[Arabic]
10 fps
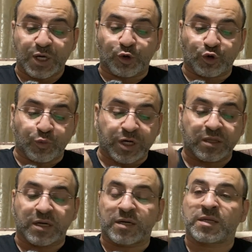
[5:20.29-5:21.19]
انه
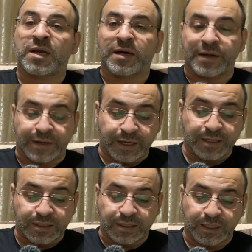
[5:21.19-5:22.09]
مريضك يتلقى
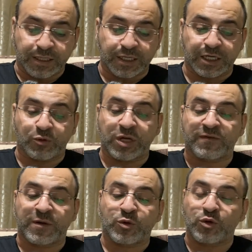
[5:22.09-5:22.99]
الرعاية الصحية
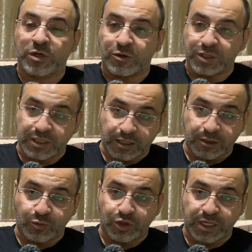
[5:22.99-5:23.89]
ويفهم كل الوسائل
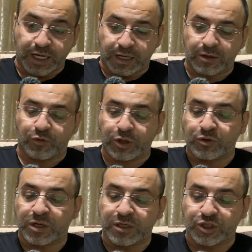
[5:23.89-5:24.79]
المتاحة
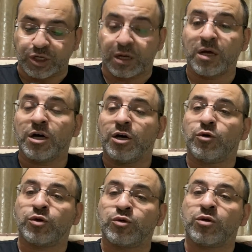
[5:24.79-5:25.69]
ويناقشها
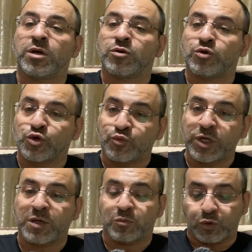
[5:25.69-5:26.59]
ويقول لك هو شو
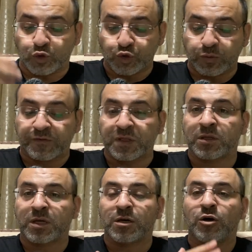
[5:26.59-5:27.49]
بحب وشو
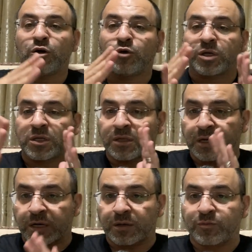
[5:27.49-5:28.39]
بفضل
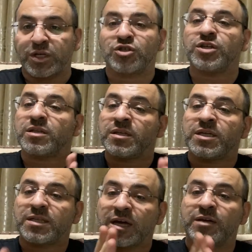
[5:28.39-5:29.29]
ويختار البيشنت
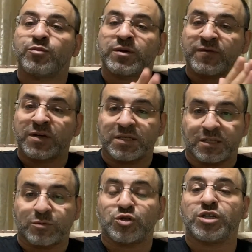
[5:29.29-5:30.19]
نيد اند
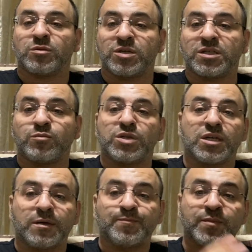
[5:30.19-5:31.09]
بريفرنسز مش هيك
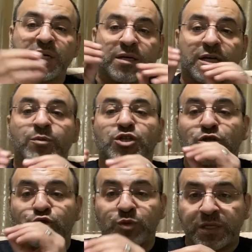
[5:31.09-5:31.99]
بنسميها
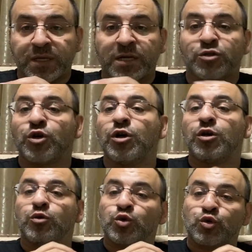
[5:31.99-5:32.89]
البيشنت شو محتاج
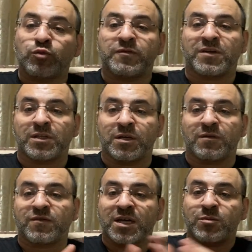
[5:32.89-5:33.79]
وشو بفضل
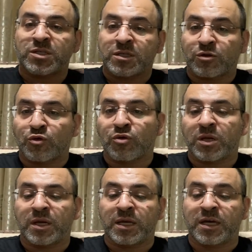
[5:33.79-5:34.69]
في خمس ست طرق
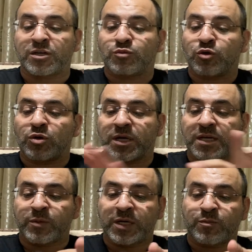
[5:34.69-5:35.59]
للعلاج بقول لك
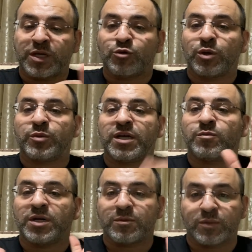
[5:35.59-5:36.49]
انا بحب هاي وما
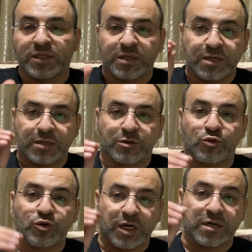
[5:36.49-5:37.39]
بحب هاي بدك
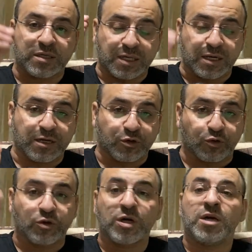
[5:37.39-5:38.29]
تكون حريص على
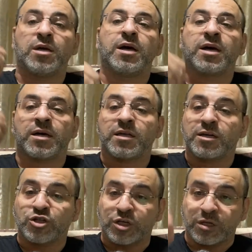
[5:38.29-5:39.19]
انه اخذ
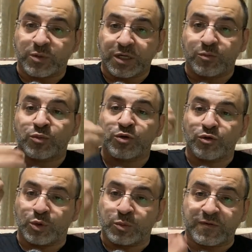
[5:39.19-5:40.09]
الاشي اللي بحبه
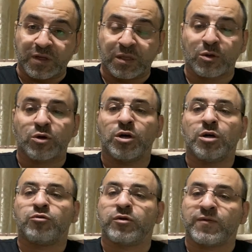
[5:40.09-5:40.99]
وبفضله
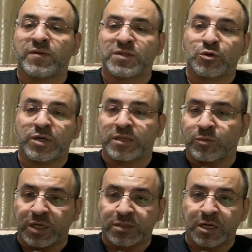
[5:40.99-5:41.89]
وفي نفس الوقت
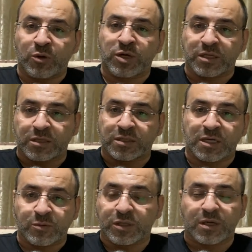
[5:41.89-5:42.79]
باسرع وقت
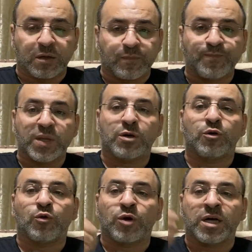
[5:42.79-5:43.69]
الزلمه طاب
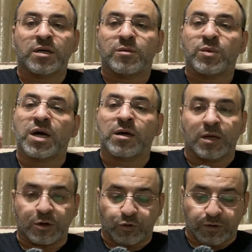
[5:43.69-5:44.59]

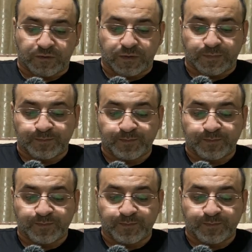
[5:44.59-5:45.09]
وباقل كلفه